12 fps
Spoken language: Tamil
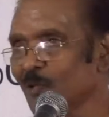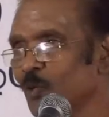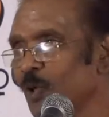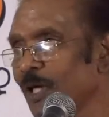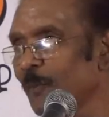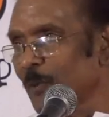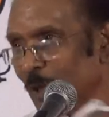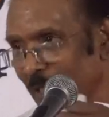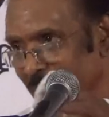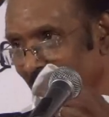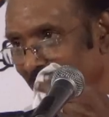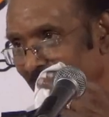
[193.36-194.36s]
உள்ளே போன
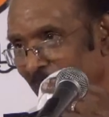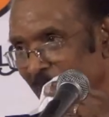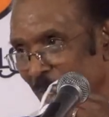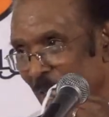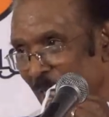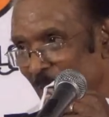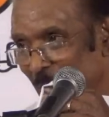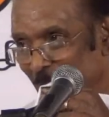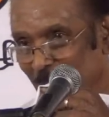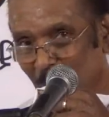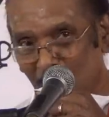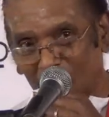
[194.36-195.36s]
சாக்லேட் வெளியே
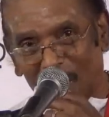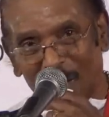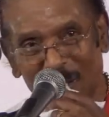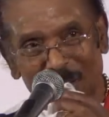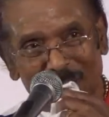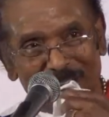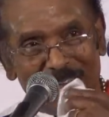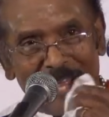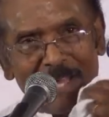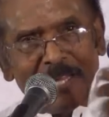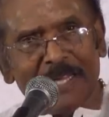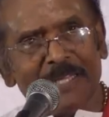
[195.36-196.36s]
வந்துடும்
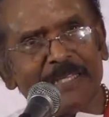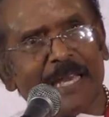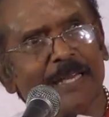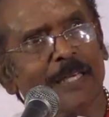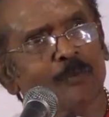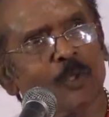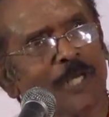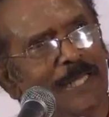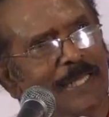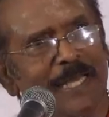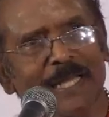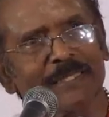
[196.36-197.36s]
எங்க
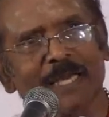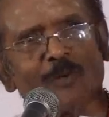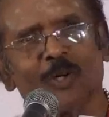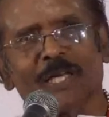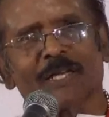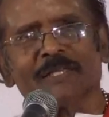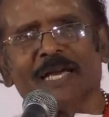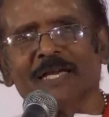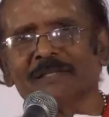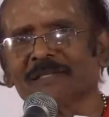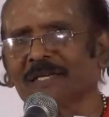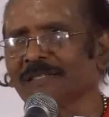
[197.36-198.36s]
முன்னையும் அதே உயரம்
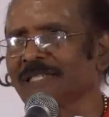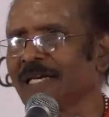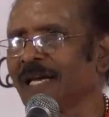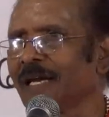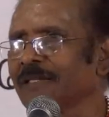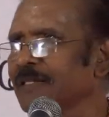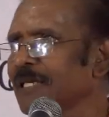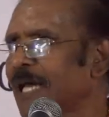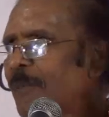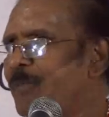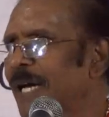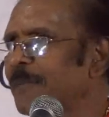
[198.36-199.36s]
தான் எந்திரம் சரியாக இருந்தது
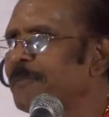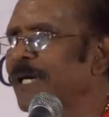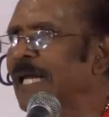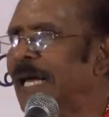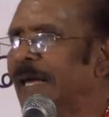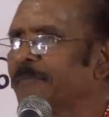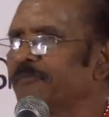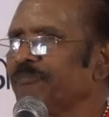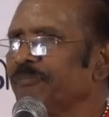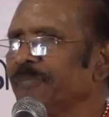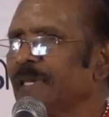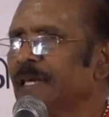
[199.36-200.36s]
நான் பயப்படலை
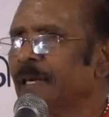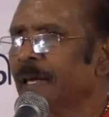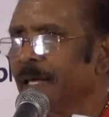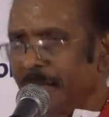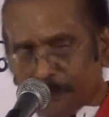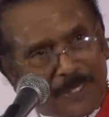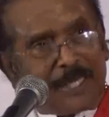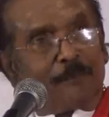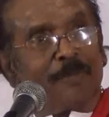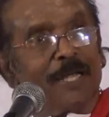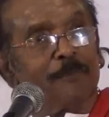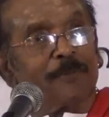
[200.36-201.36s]
இப்போ
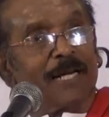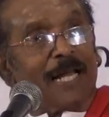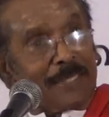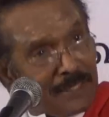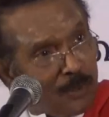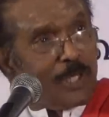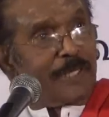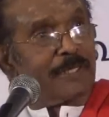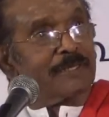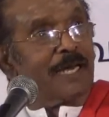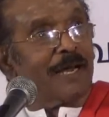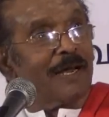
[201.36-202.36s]
நான் பயப்படுற அதே
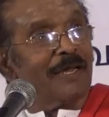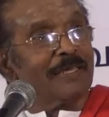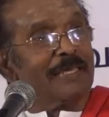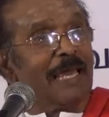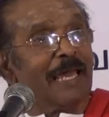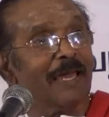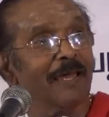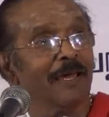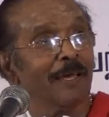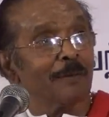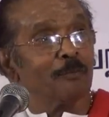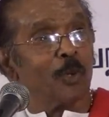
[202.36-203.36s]
உயரம் தான் ஏன்
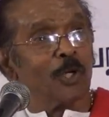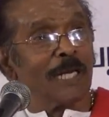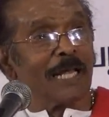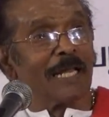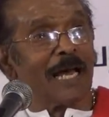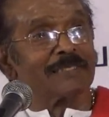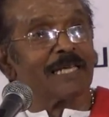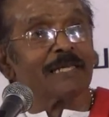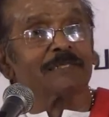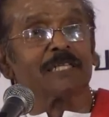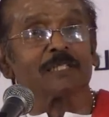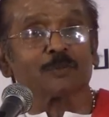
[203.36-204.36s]
முன்ன லாஸ்
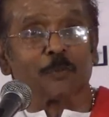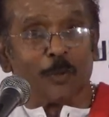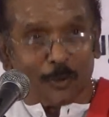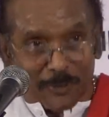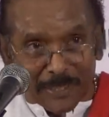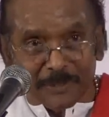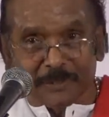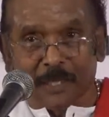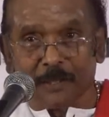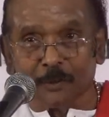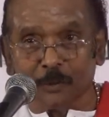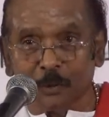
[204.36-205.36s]
ஏஞ்சல்ஸ் போவேன்னு
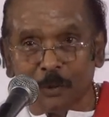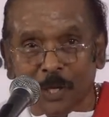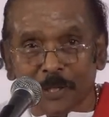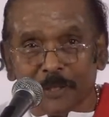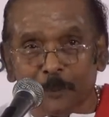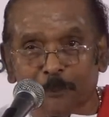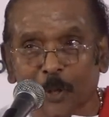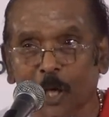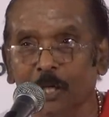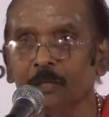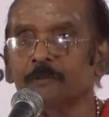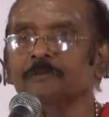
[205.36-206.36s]
தெரியும் இப்போ
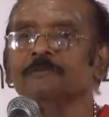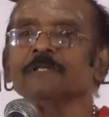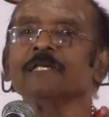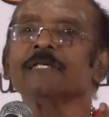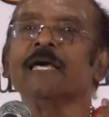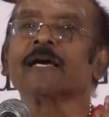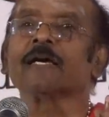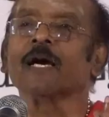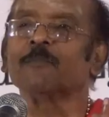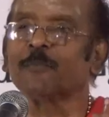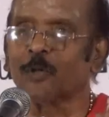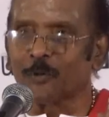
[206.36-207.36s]

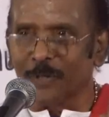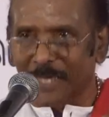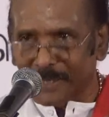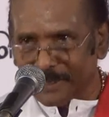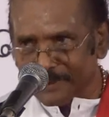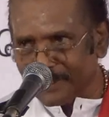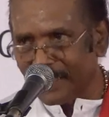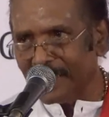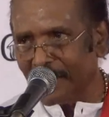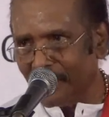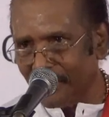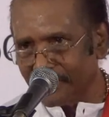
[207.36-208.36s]
எங்கே போவேன்னு
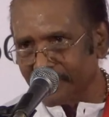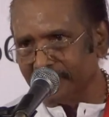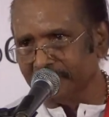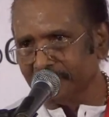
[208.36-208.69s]
தெரியாது